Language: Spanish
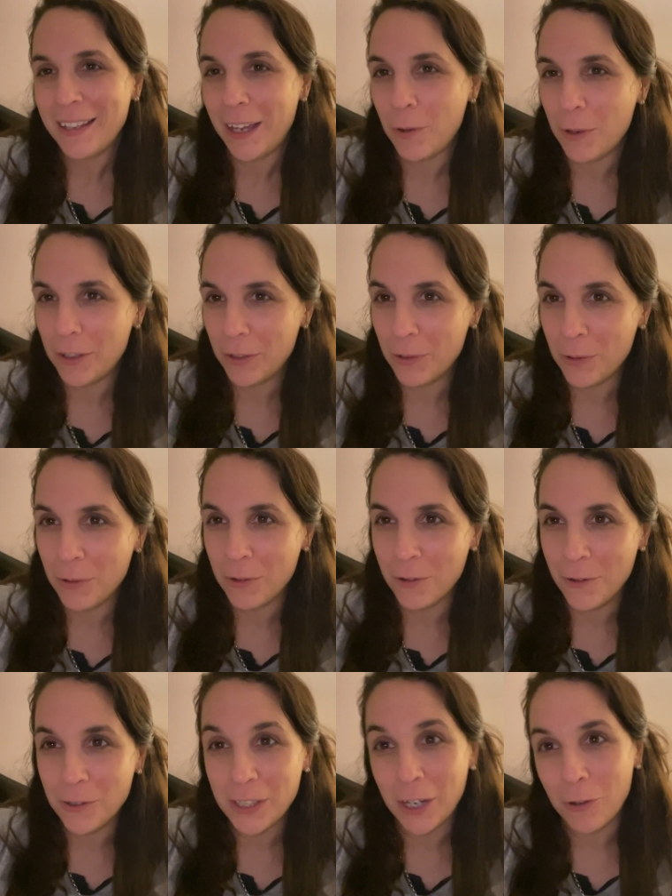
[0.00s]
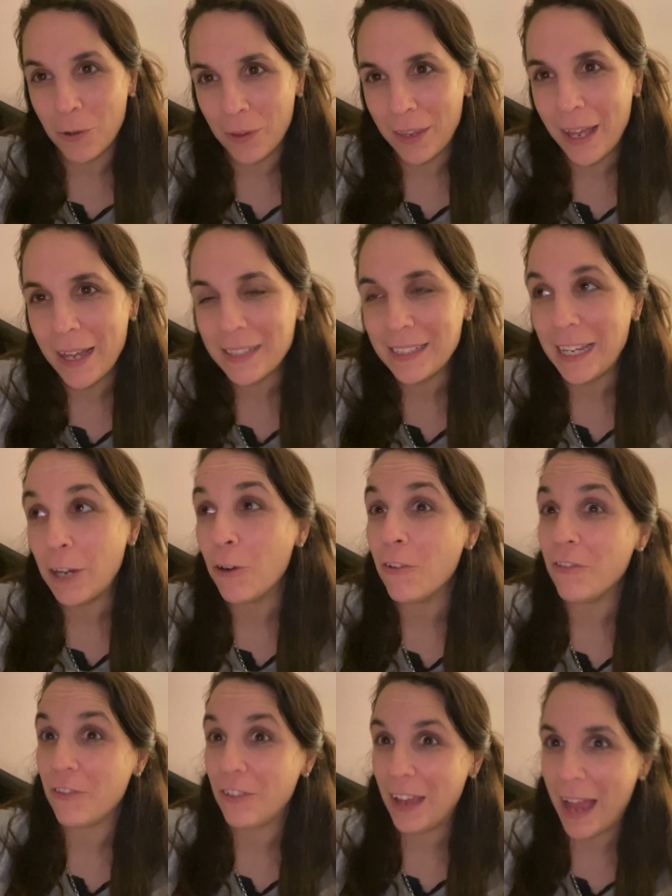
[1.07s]
cuando os acordáis y
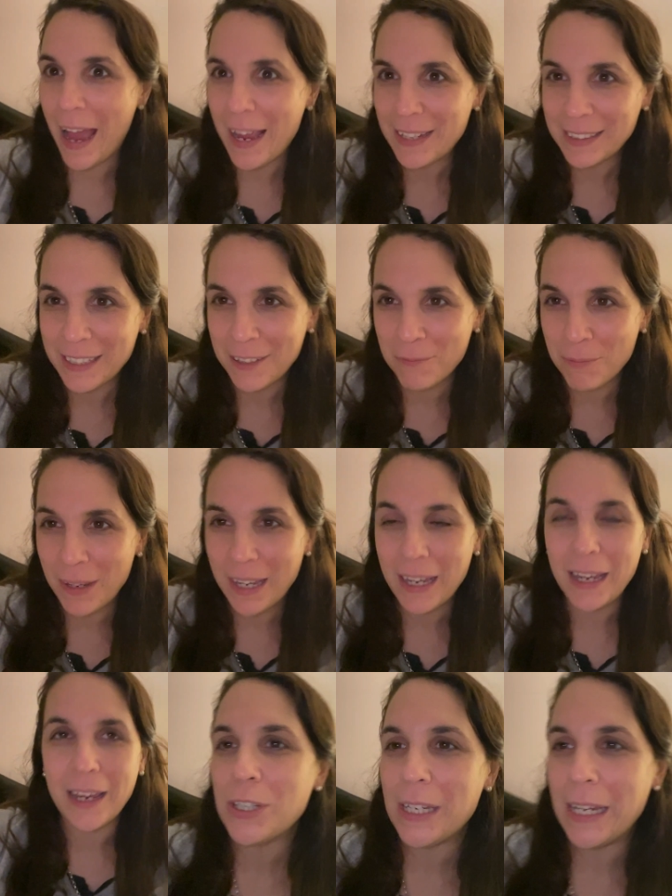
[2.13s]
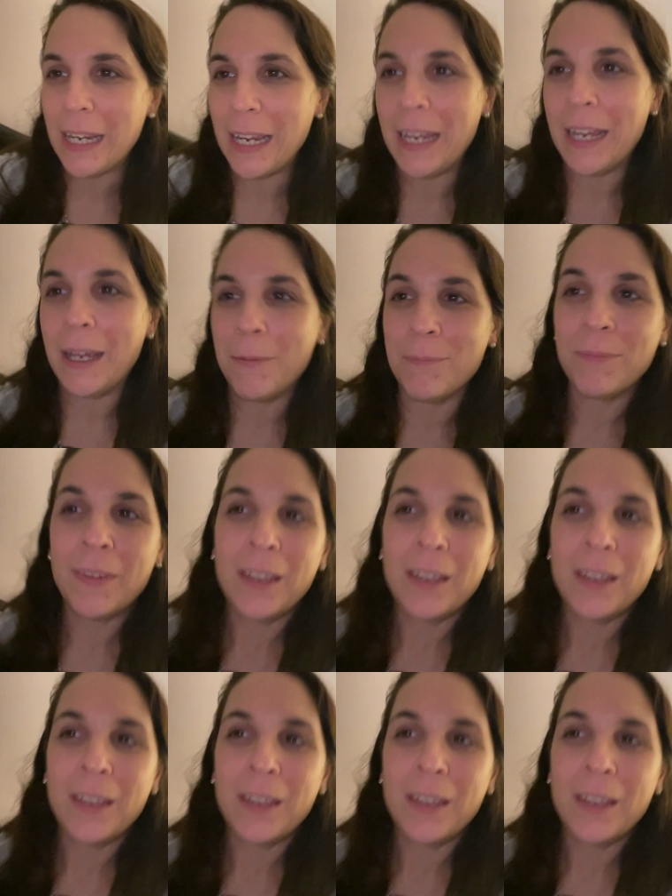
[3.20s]
confiáis en mí y,